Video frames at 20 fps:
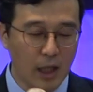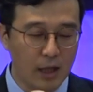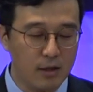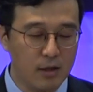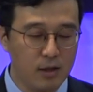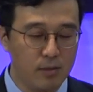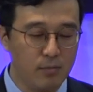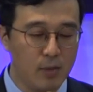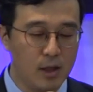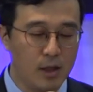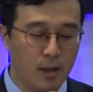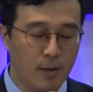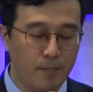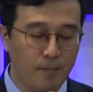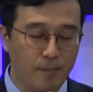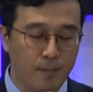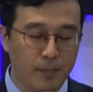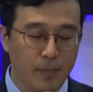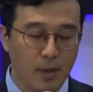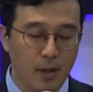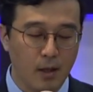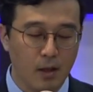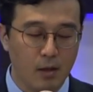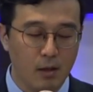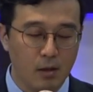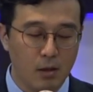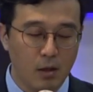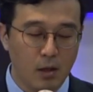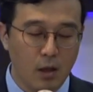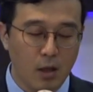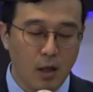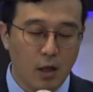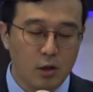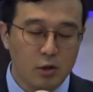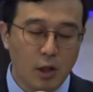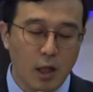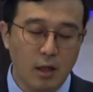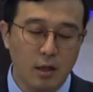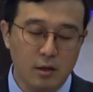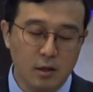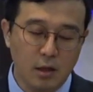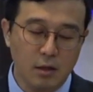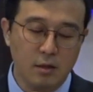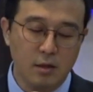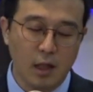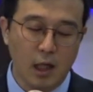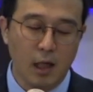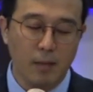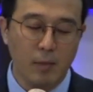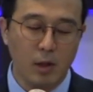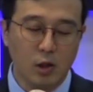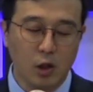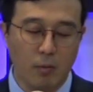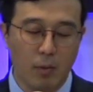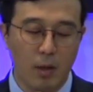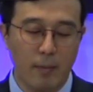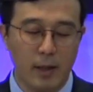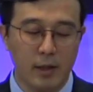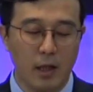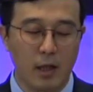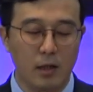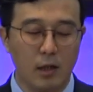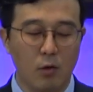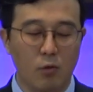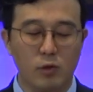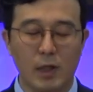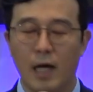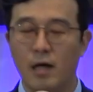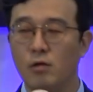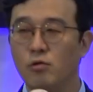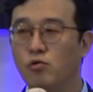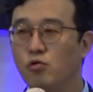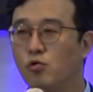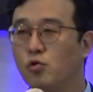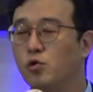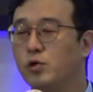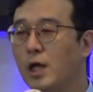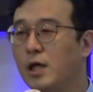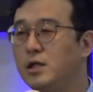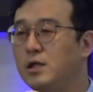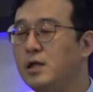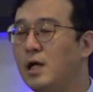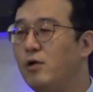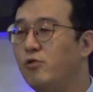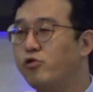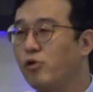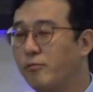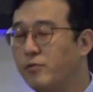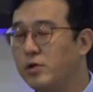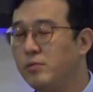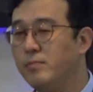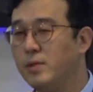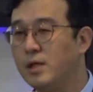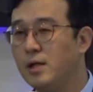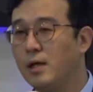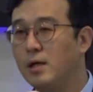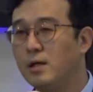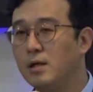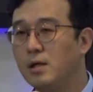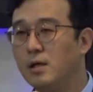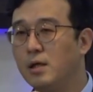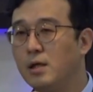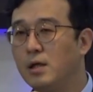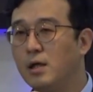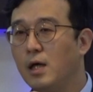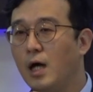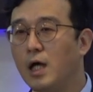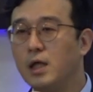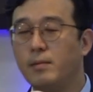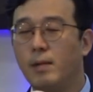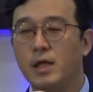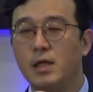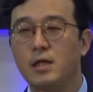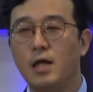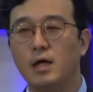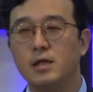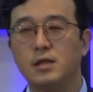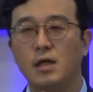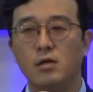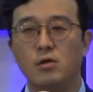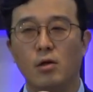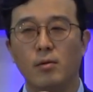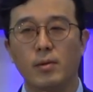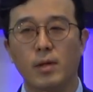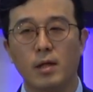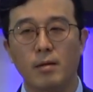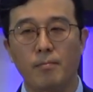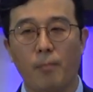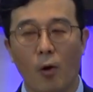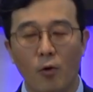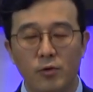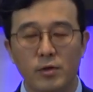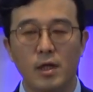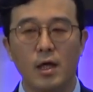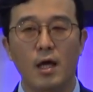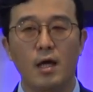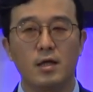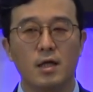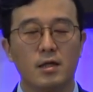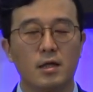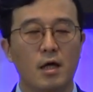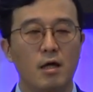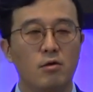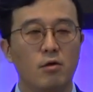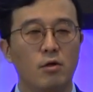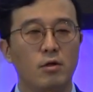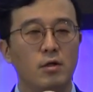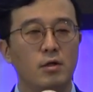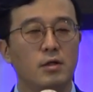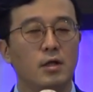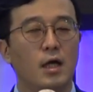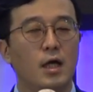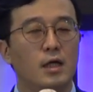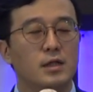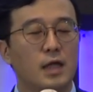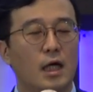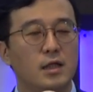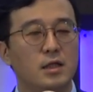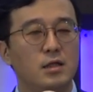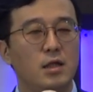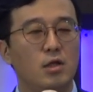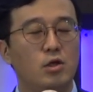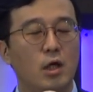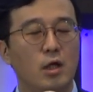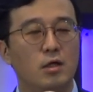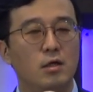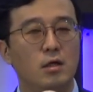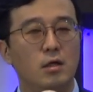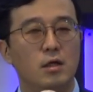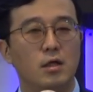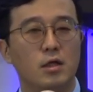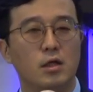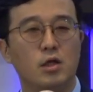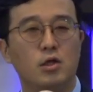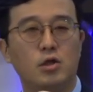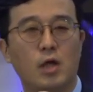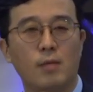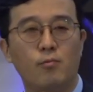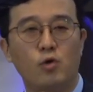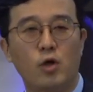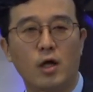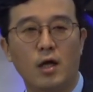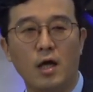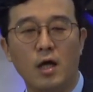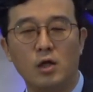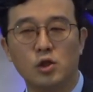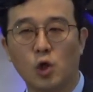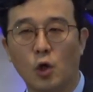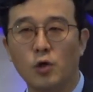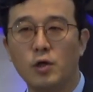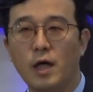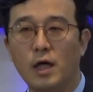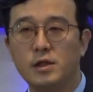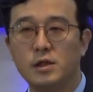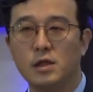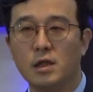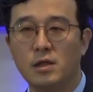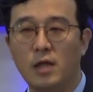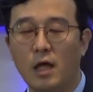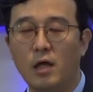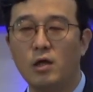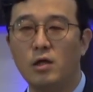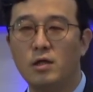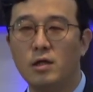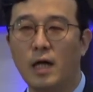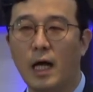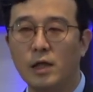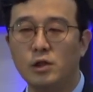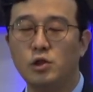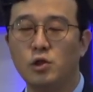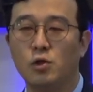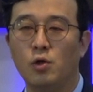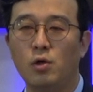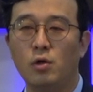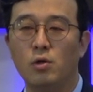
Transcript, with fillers: 않습니다. 죄를 지은 사람이 처벌받아야 되고 다른 누구도 대신할 수 없습니다. 하지만 이 당시에 있던 이 번제의 제사에서는 자신의 죄를 이 재물에게 전가시킨 행위를 하지